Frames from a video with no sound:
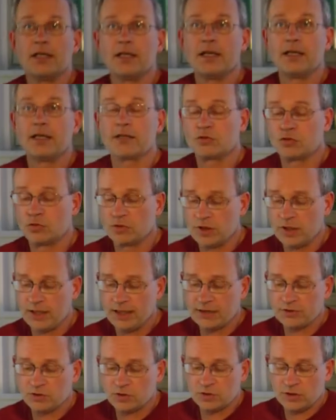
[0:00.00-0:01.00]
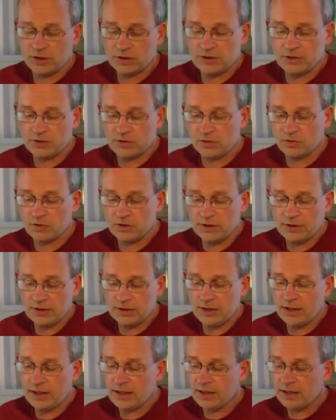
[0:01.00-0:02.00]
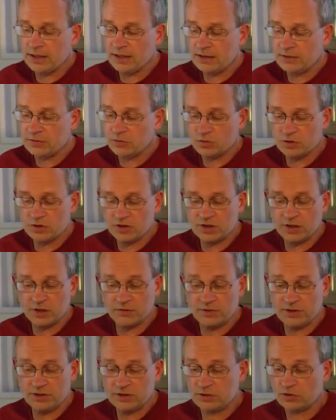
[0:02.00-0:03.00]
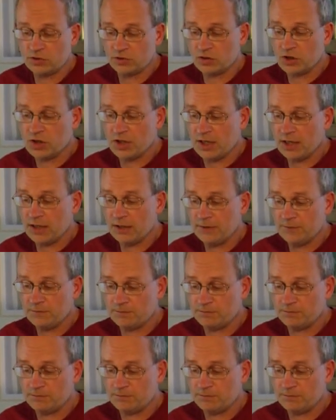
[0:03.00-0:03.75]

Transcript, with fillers: e a tutte le associazioni e a tutti i servizi sociali.